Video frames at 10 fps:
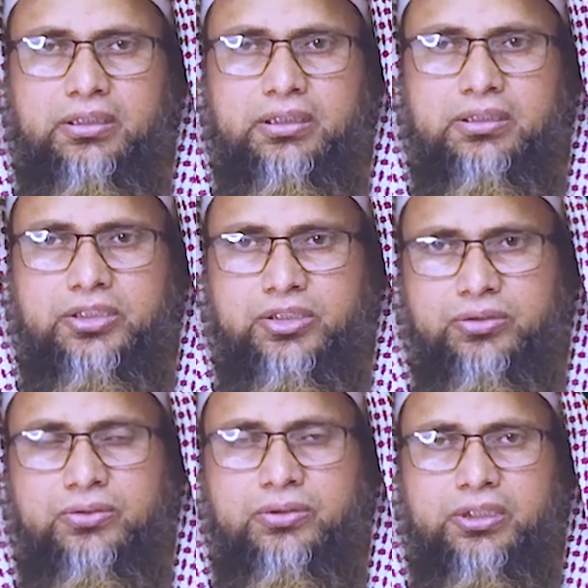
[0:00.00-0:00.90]
নির্দিষ্ট
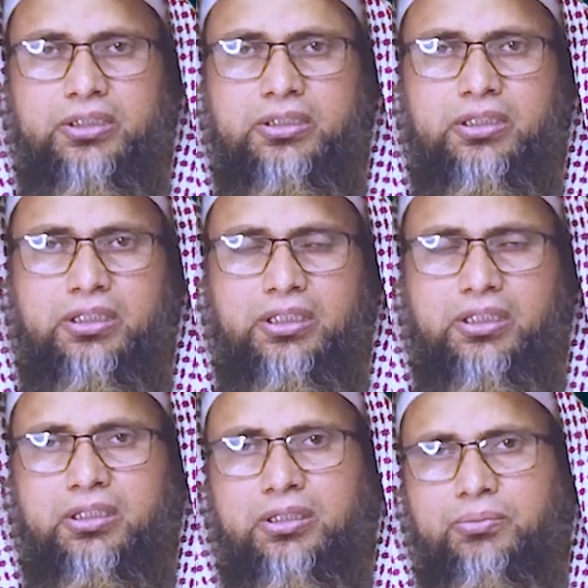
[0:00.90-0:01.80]
করে
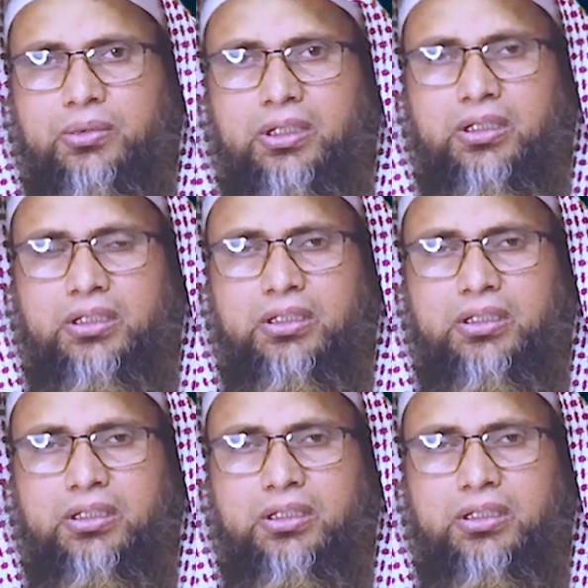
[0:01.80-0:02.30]
আমরা